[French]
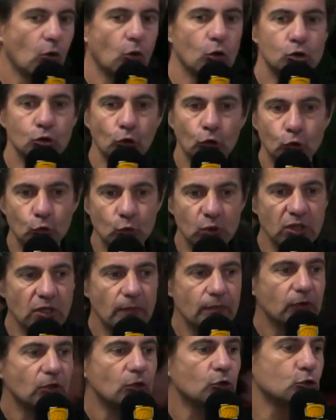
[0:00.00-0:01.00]
Aujourd'hui,
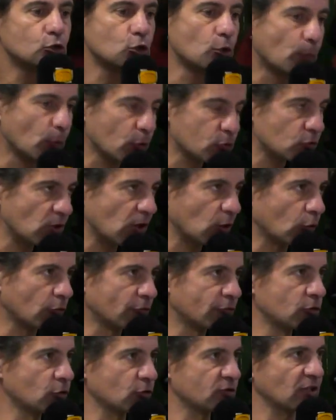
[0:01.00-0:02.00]
je pose de la
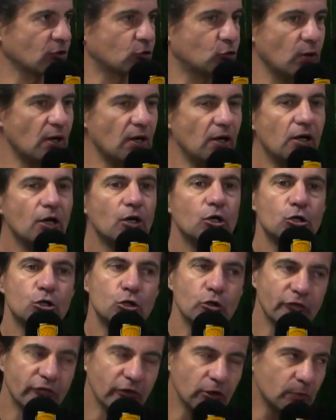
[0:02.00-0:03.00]
confusion sexuelle,
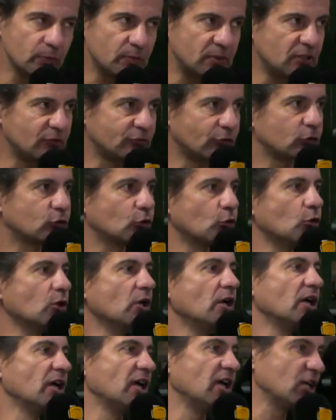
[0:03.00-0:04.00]
je fais une petite photo
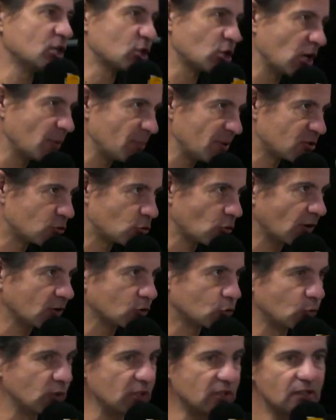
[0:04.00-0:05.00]
et je la mets sur
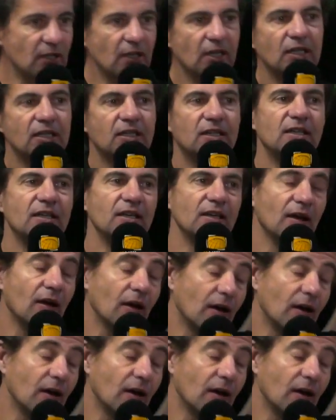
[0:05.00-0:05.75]
un tweet qui